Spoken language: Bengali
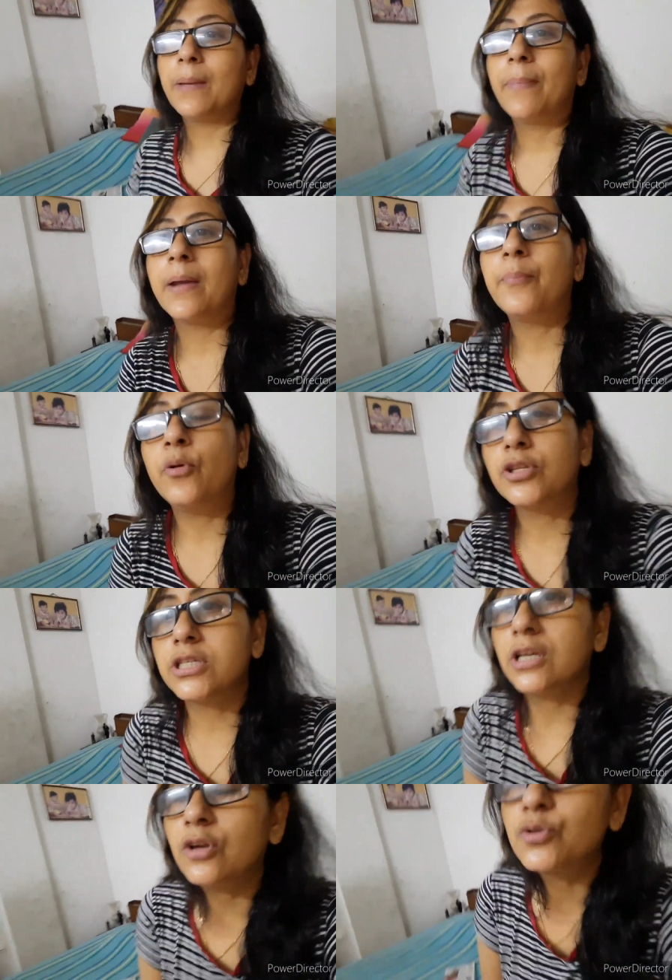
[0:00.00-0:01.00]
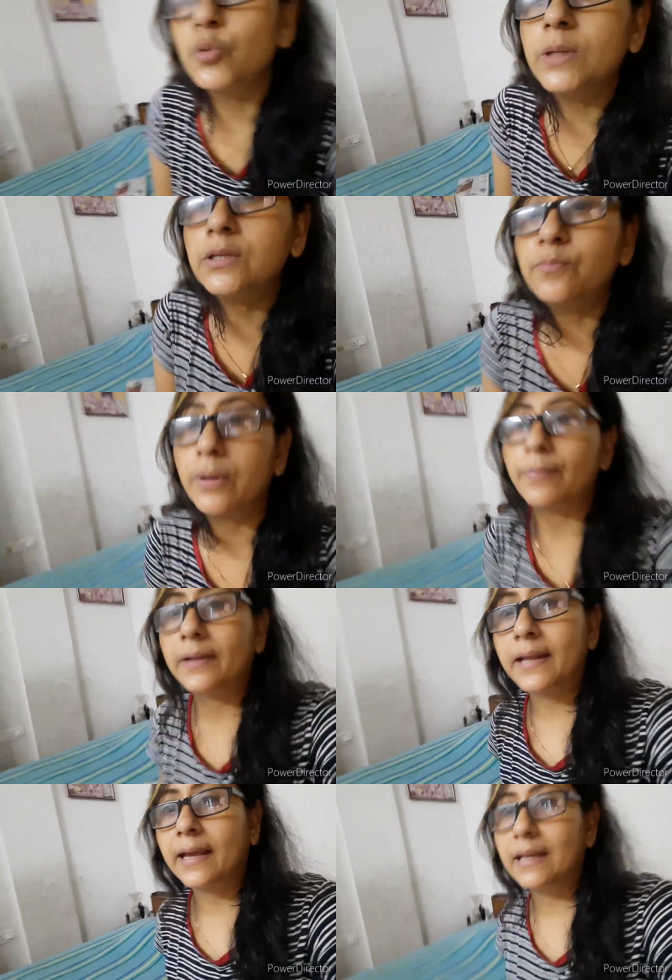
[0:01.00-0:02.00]
পেপার পড়ছিল সুবির
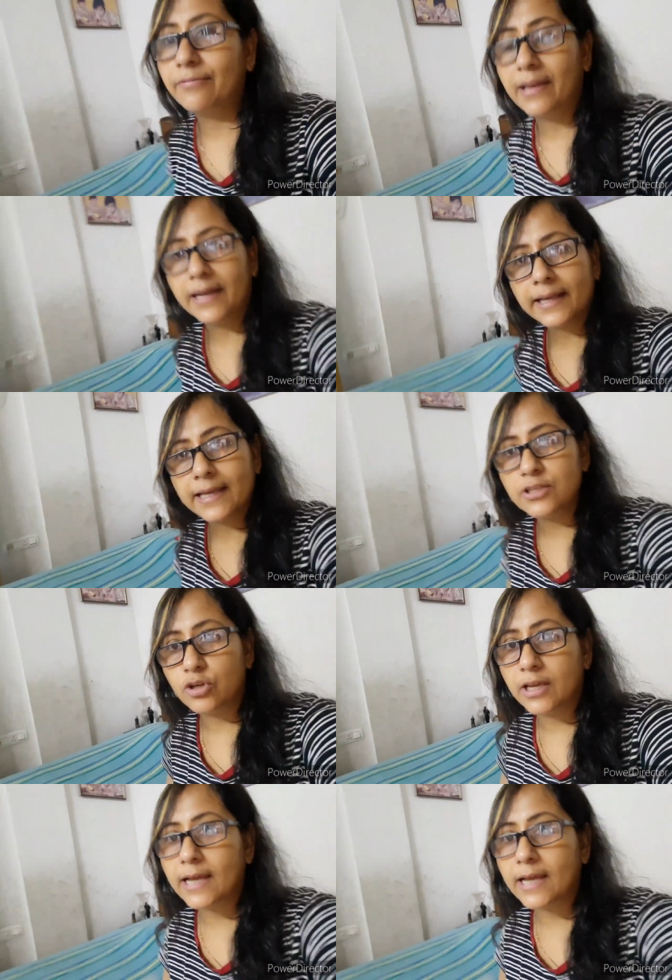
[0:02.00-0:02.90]
পেপারটা এখানে ফেলে রেখেই চলে